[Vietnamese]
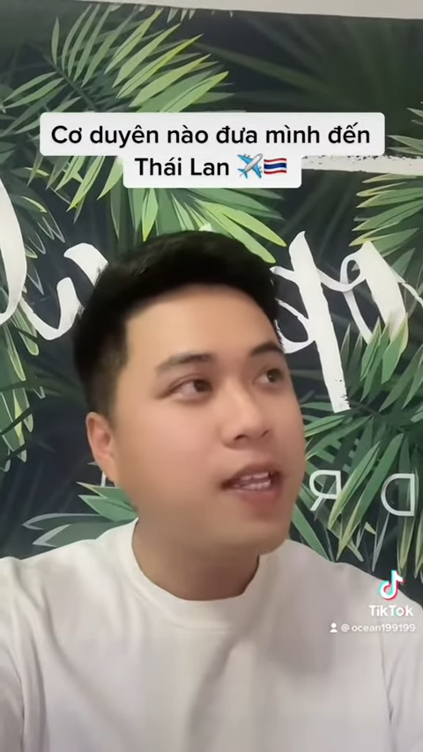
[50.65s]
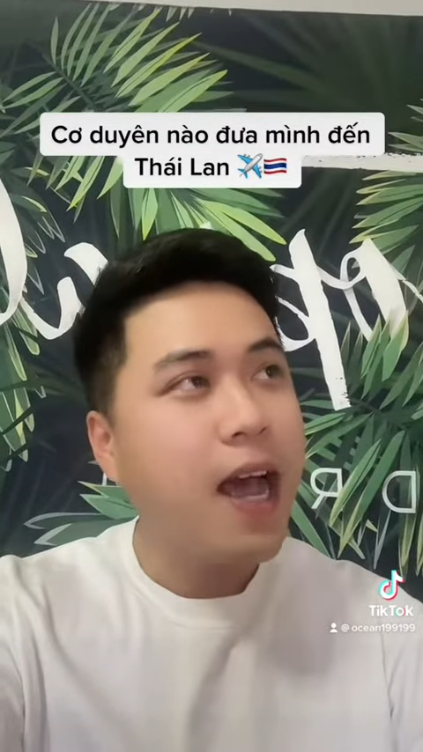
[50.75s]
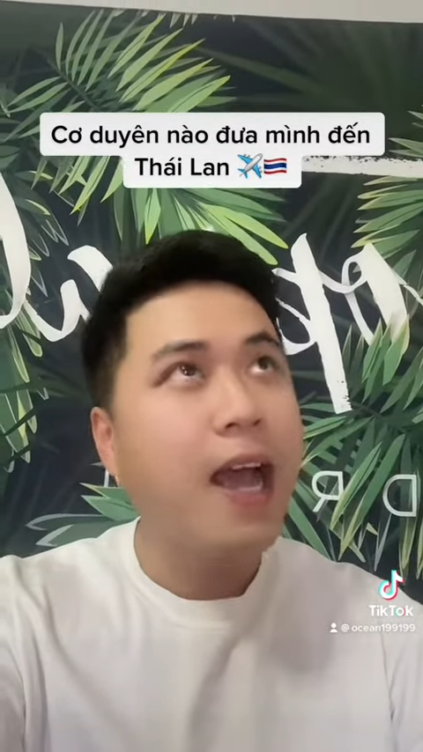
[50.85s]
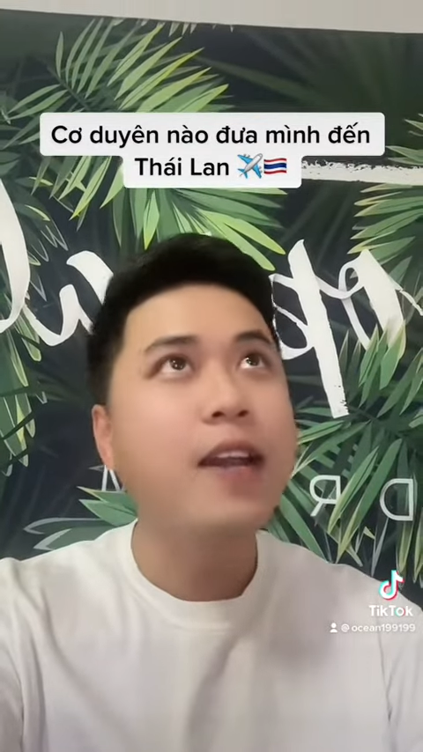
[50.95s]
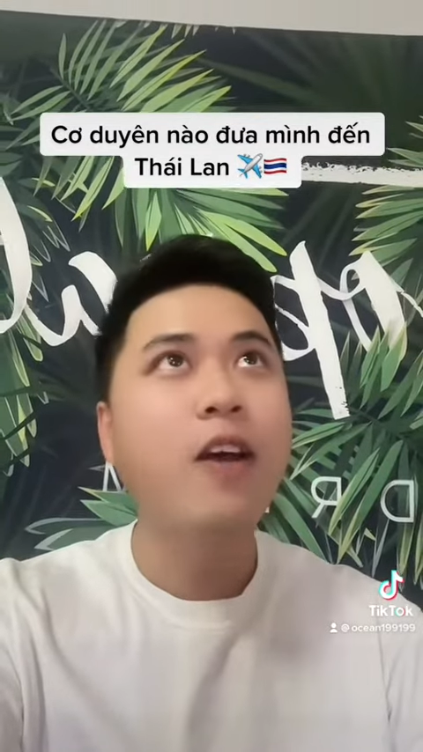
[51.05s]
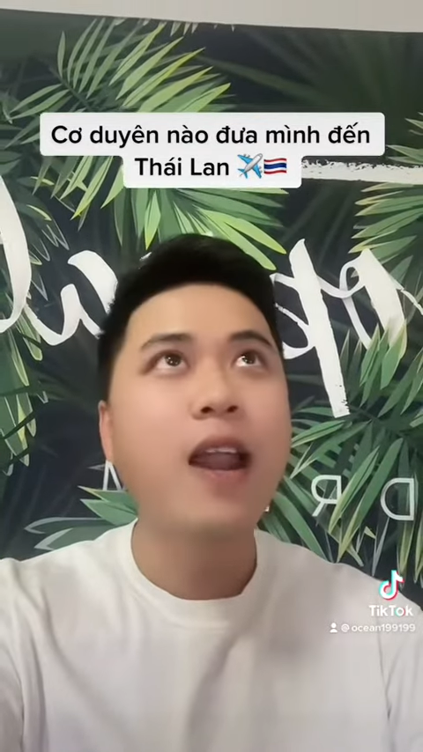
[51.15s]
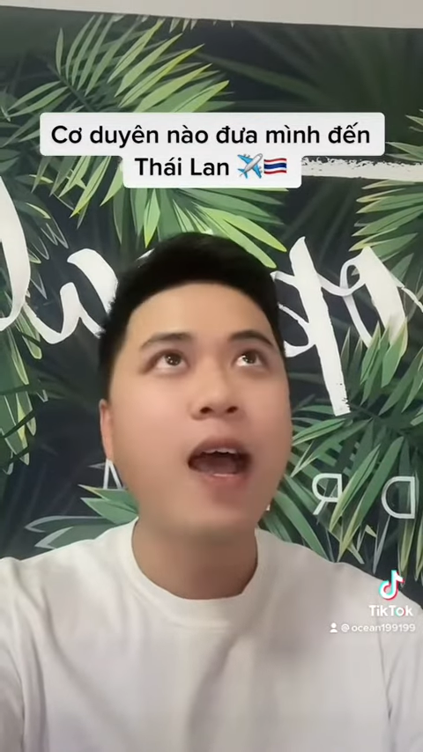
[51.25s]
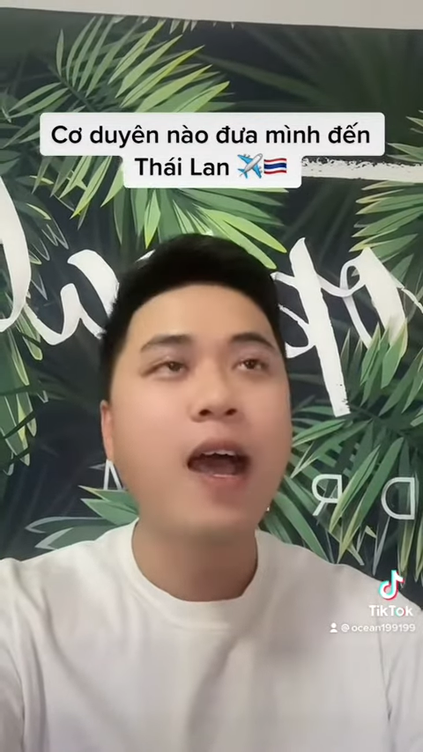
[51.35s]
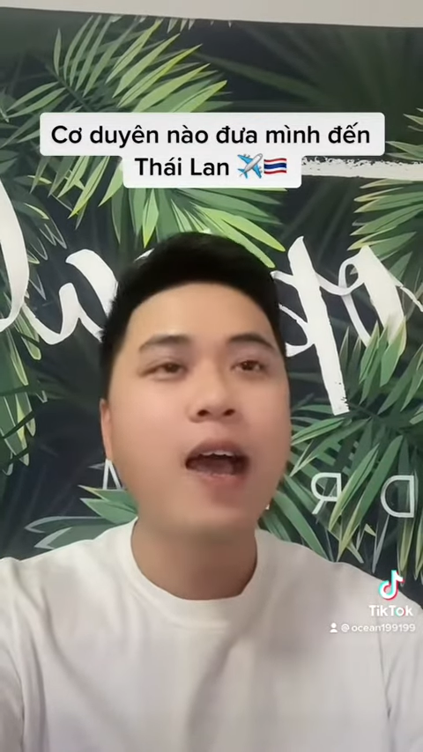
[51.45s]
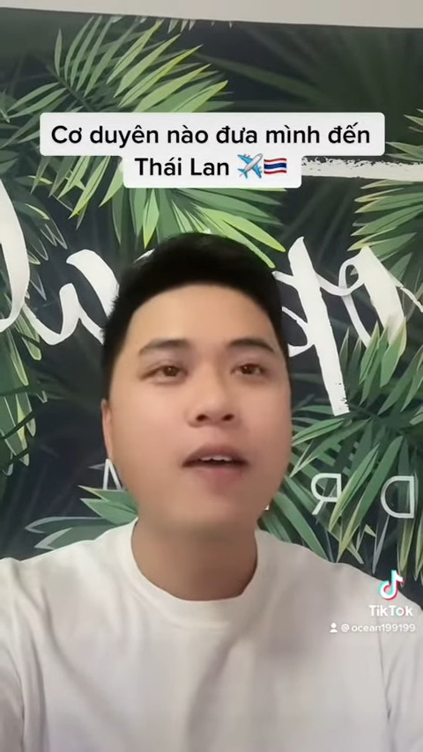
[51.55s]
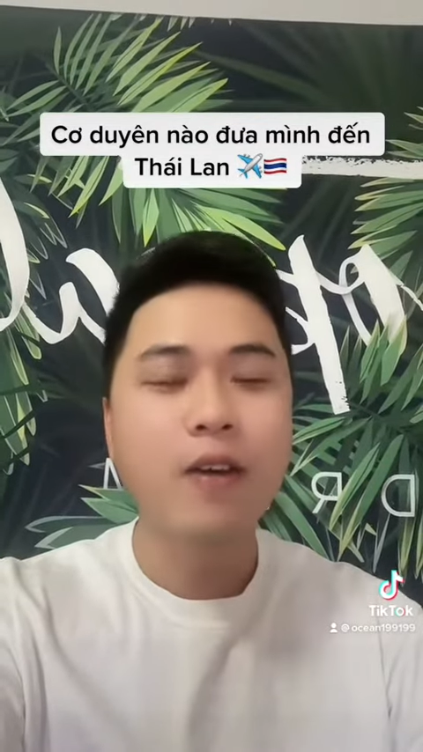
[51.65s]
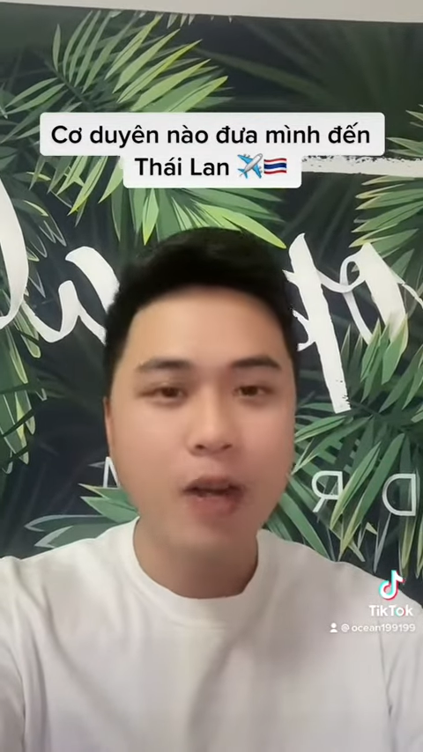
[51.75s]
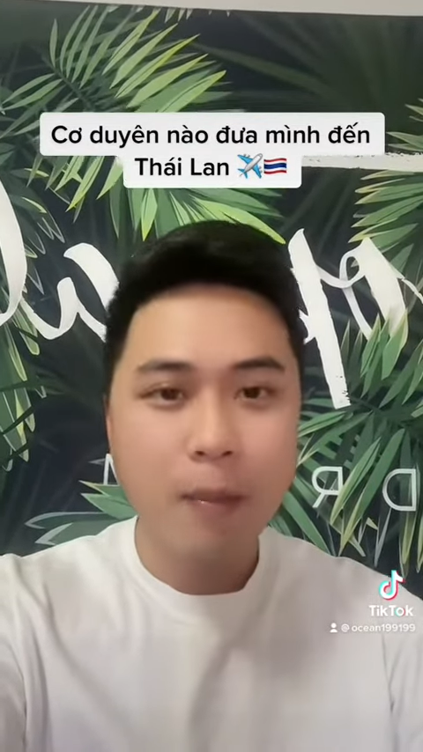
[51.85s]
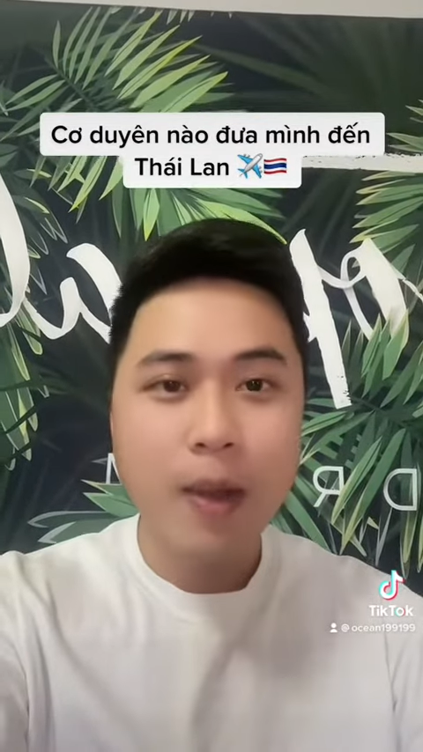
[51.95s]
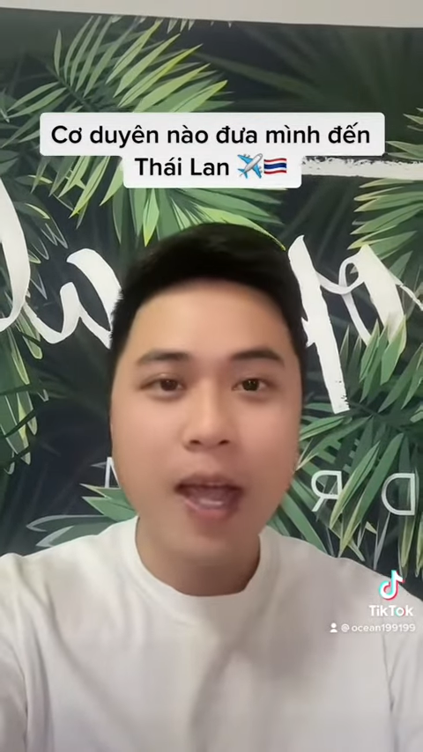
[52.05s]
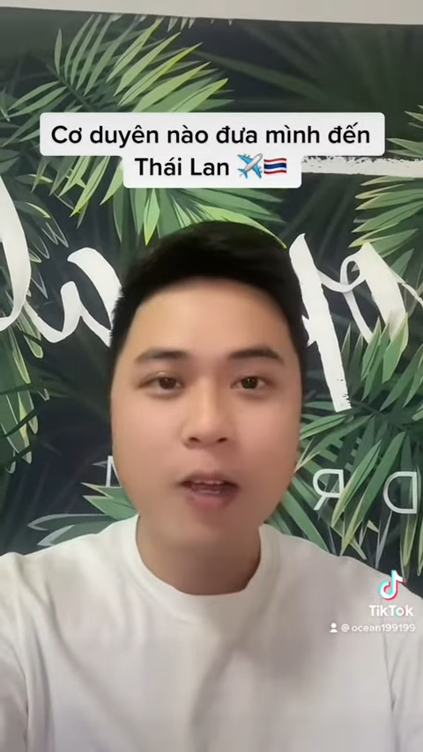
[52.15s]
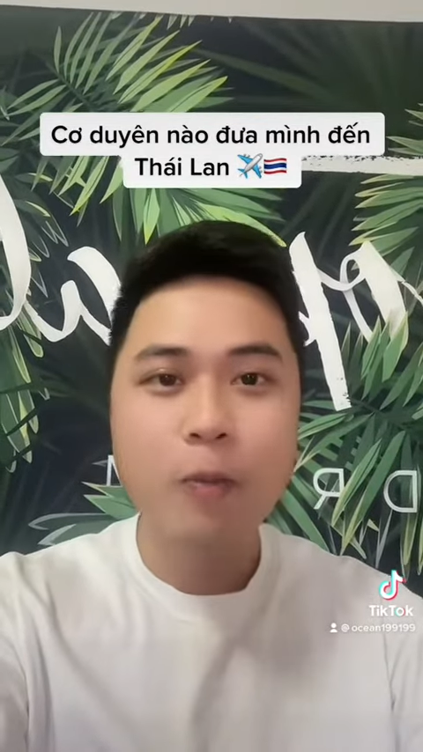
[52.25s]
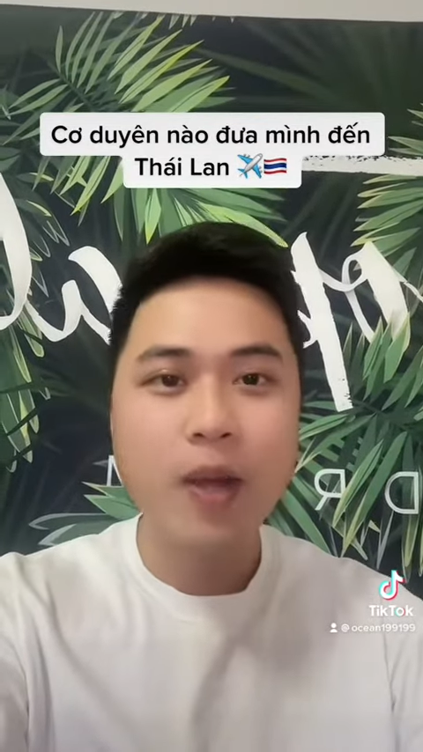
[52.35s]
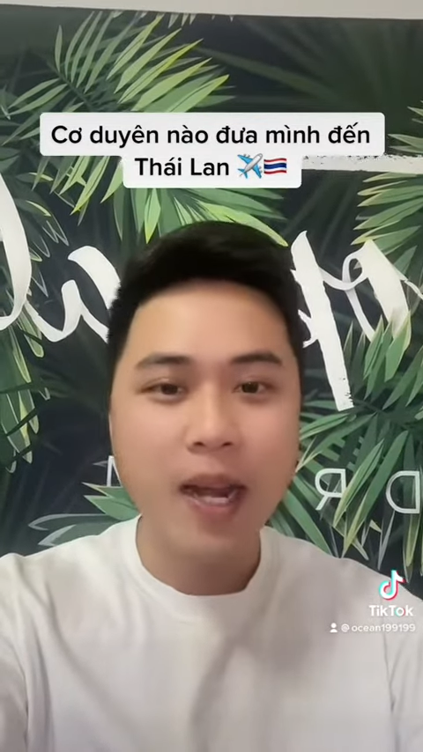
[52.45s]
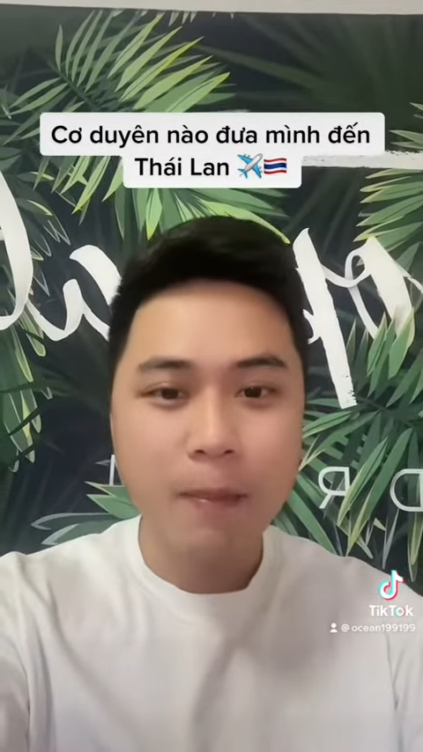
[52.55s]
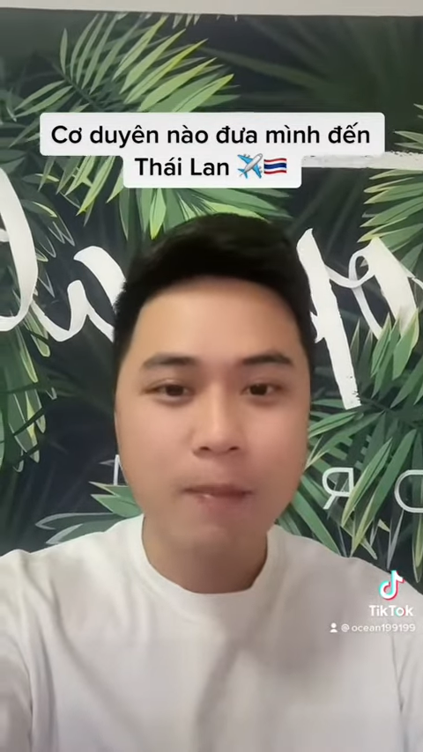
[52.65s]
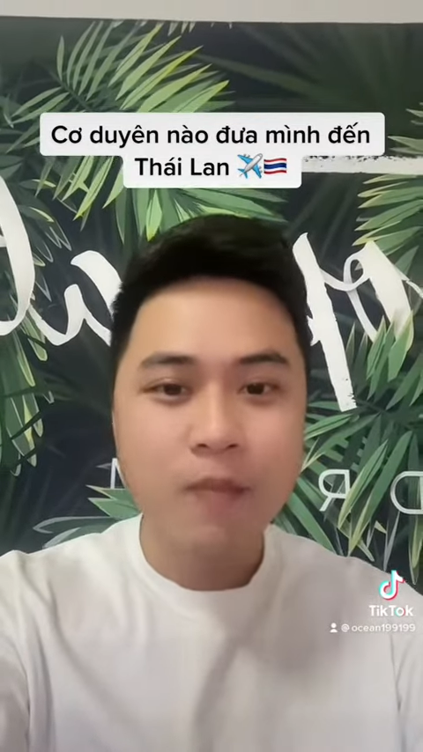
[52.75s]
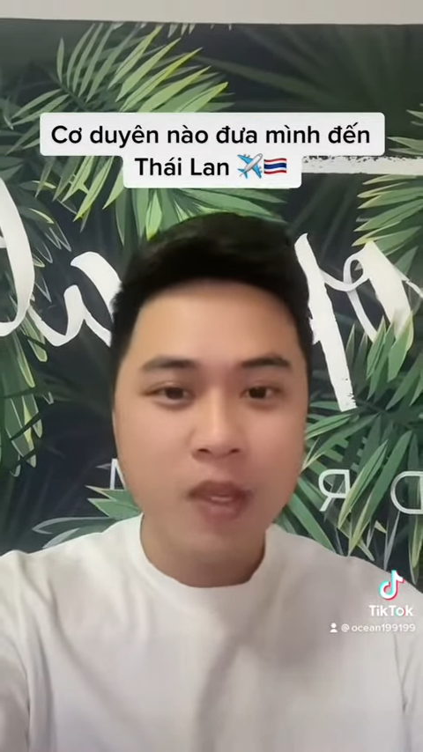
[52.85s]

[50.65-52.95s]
Thái đó là vào năm 2015.